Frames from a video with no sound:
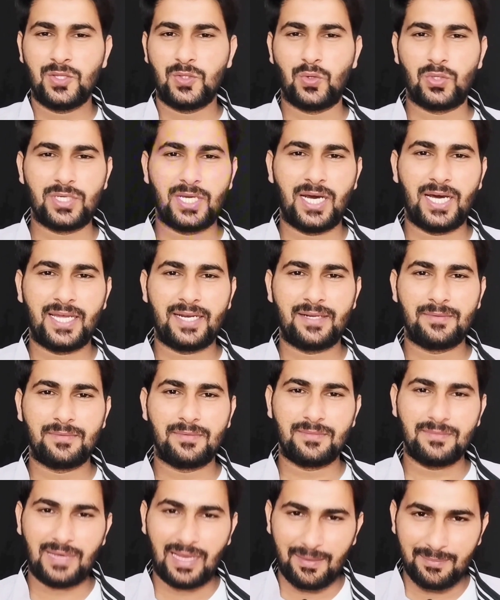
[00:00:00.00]
तो यार
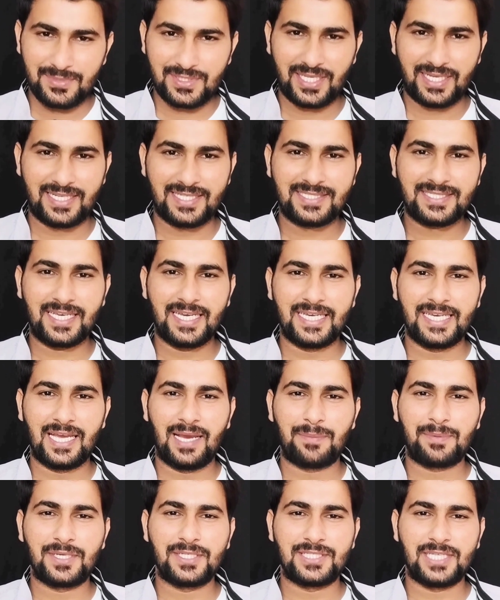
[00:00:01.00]
हम तरस गए हैं
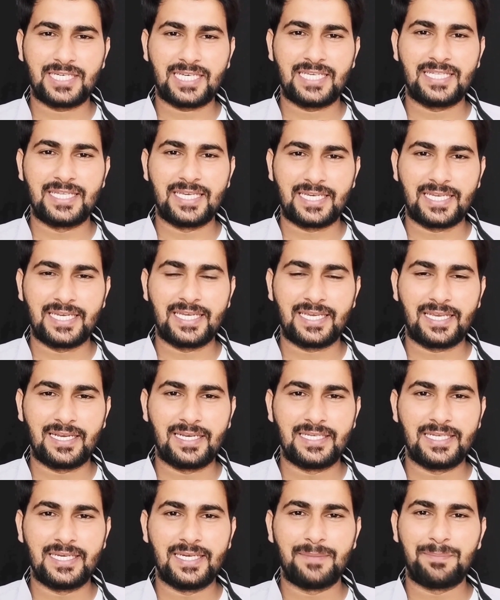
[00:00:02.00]
आपके छक्के देखने
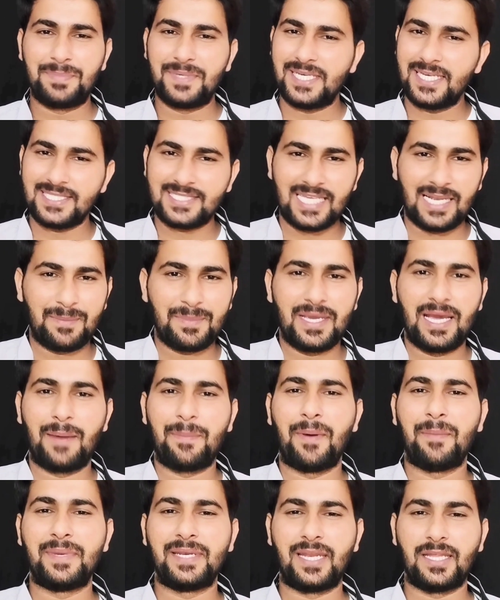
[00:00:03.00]
के लिए पीएसएल में
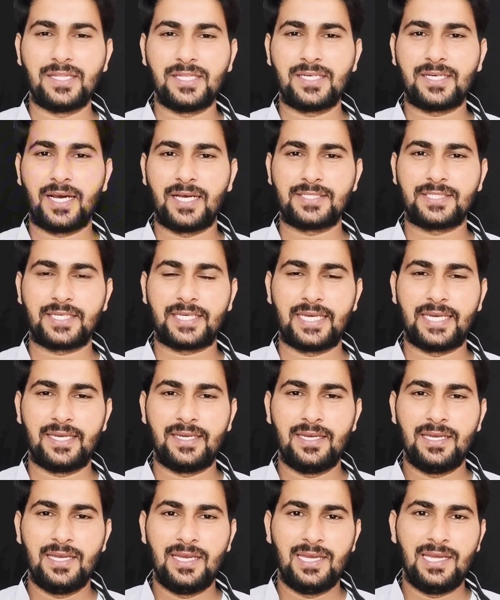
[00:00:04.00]
आप हमें नहीं दिखा सके
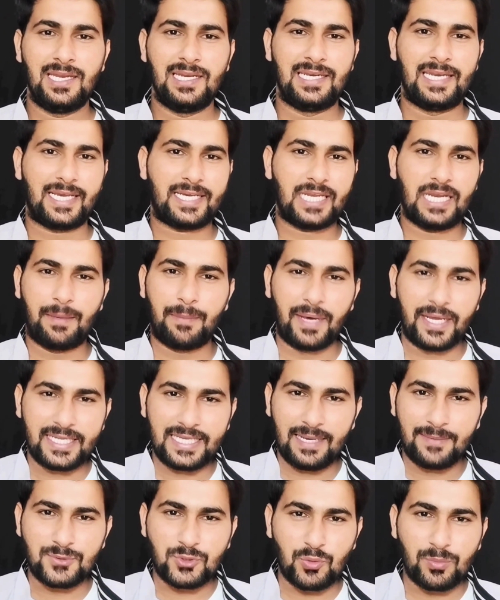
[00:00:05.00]
लेकिन
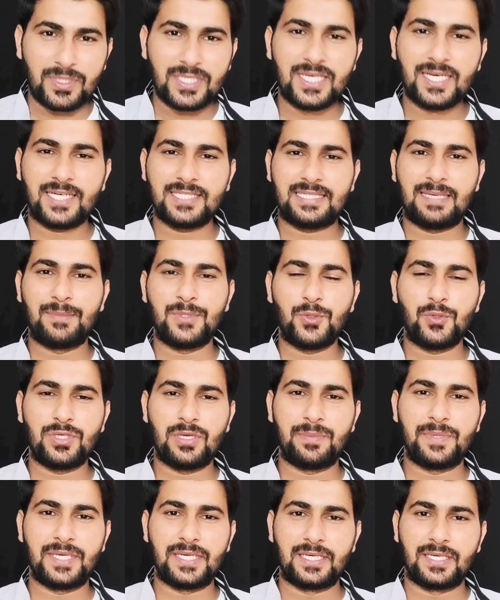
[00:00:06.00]
हमारी आपसे उम्मीदें ख़त्म नहीं
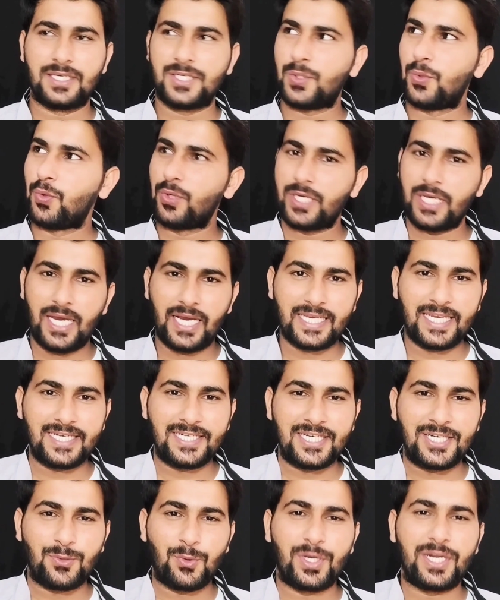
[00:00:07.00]
हुई अभी क्योंकि आगे
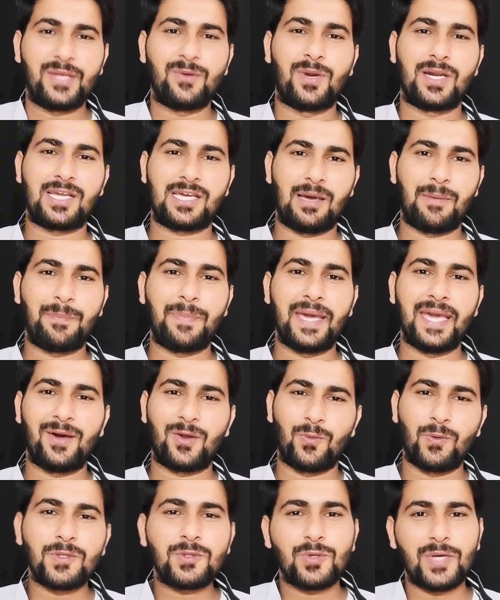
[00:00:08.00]
टी ट्वेंटी वर्ल्ड कप है
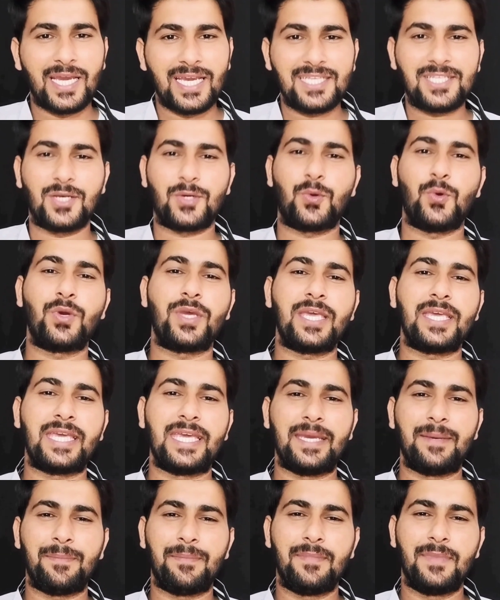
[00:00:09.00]
और वो तो है ही छक्कों की
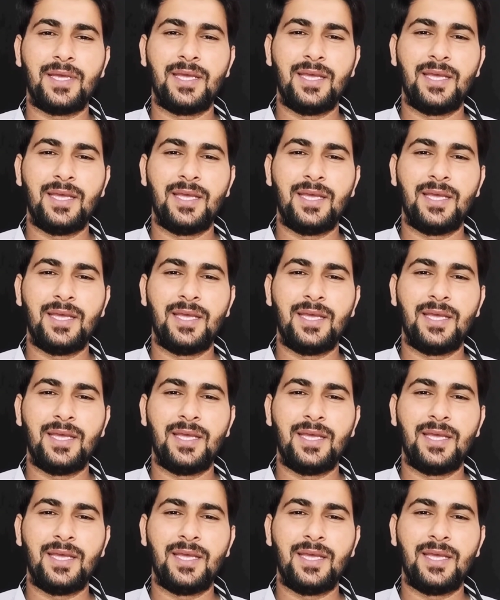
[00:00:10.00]
गेम